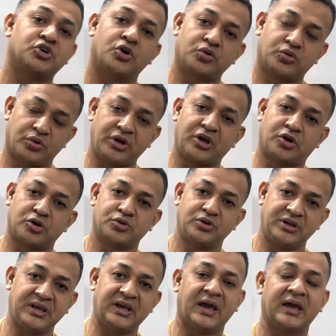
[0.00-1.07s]
সংকরীকরণ
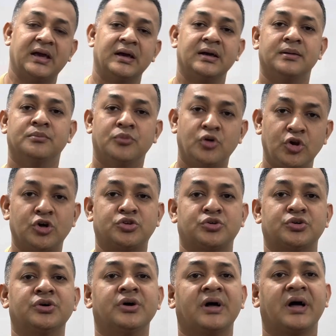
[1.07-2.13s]
নিয়ে মূলত
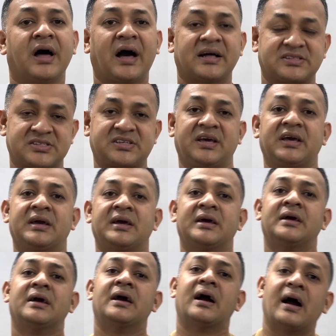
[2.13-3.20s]
আজকে
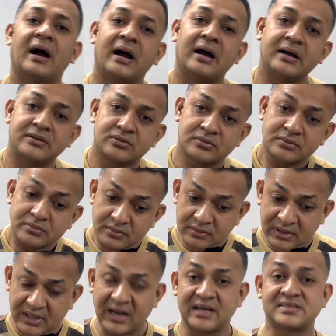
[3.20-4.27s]

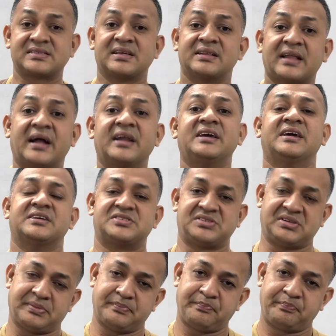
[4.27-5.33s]
ক্লাসে
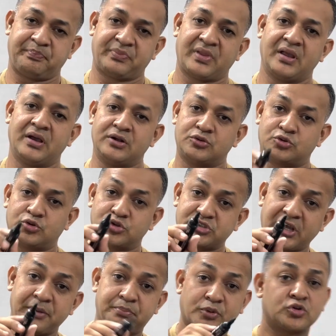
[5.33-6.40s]
দাঁড়িয়েছি তো
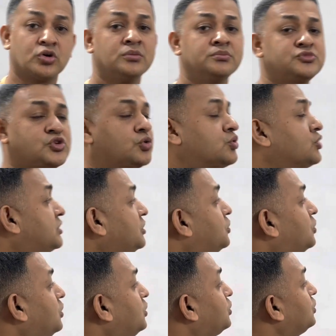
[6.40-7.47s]
সেই প্রথম যৌগটি
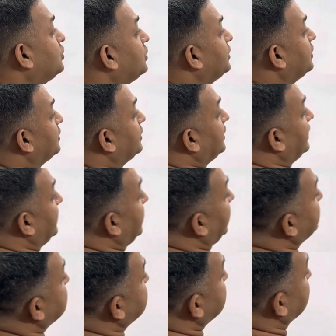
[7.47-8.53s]
হলো
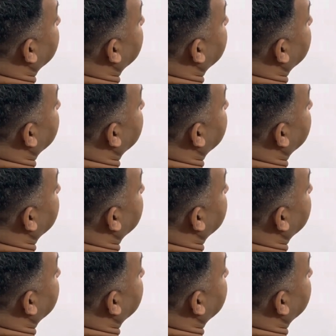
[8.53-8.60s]
একটি